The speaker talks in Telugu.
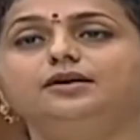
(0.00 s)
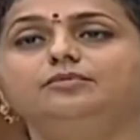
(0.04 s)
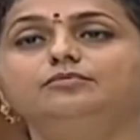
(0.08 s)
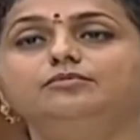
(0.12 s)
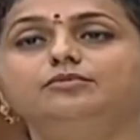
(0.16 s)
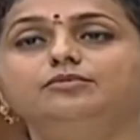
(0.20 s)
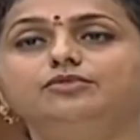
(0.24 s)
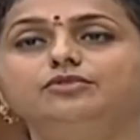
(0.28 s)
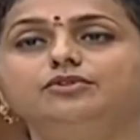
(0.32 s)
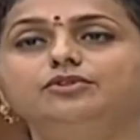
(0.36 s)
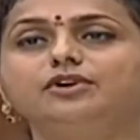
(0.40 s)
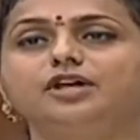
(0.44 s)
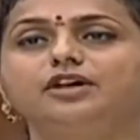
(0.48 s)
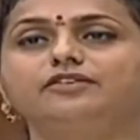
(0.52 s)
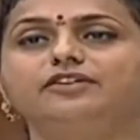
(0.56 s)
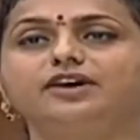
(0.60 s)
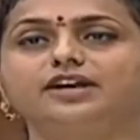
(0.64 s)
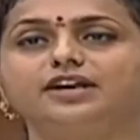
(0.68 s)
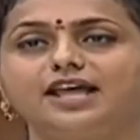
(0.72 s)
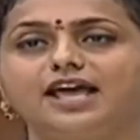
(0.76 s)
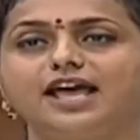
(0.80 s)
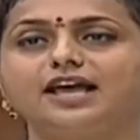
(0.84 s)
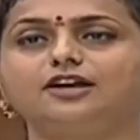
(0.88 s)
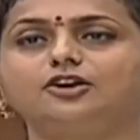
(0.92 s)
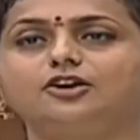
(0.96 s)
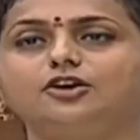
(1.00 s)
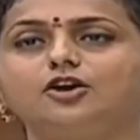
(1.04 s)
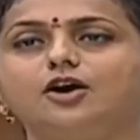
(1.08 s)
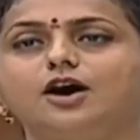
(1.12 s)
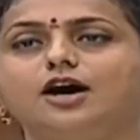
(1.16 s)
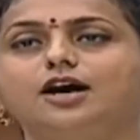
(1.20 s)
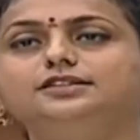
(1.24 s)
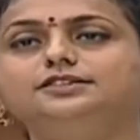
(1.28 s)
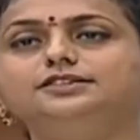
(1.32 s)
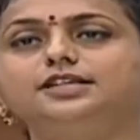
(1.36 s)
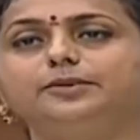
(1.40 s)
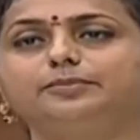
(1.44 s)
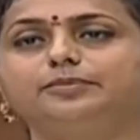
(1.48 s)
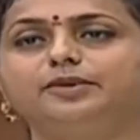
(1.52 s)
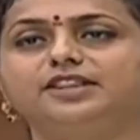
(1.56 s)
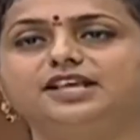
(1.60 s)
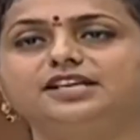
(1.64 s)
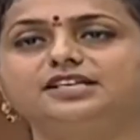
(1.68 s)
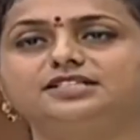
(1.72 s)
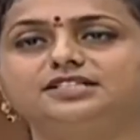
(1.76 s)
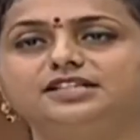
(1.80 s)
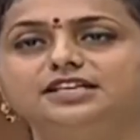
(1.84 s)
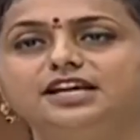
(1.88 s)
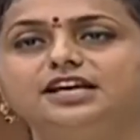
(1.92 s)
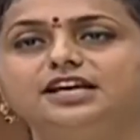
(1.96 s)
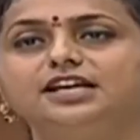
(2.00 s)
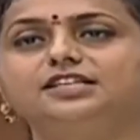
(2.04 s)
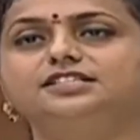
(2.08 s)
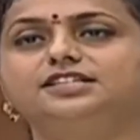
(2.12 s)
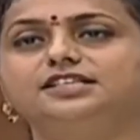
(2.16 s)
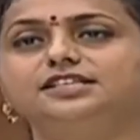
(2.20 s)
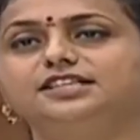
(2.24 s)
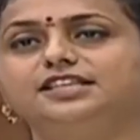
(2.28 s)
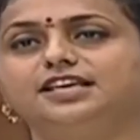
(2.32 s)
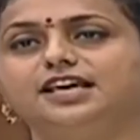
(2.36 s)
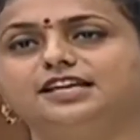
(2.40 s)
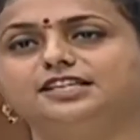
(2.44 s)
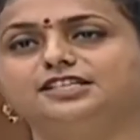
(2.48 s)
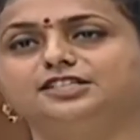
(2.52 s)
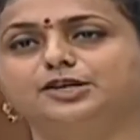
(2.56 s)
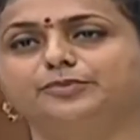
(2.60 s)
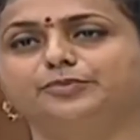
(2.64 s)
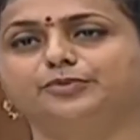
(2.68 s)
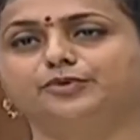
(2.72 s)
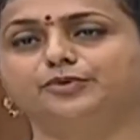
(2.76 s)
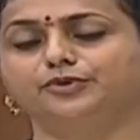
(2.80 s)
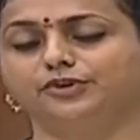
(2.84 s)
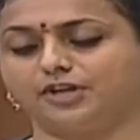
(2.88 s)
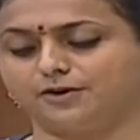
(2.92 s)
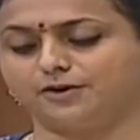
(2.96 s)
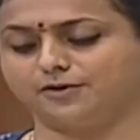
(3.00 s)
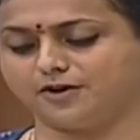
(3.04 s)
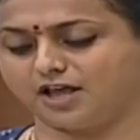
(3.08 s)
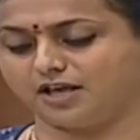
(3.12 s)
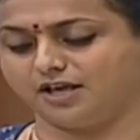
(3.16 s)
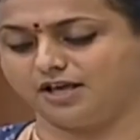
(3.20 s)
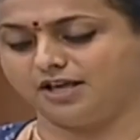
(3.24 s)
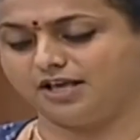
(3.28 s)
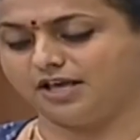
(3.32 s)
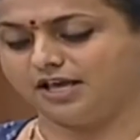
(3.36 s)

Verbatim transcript: మూడవ ర్యాంక్లో ఆంధ్రప్రదేశ్ నిలిచింది అని చెప్పుకుంటాను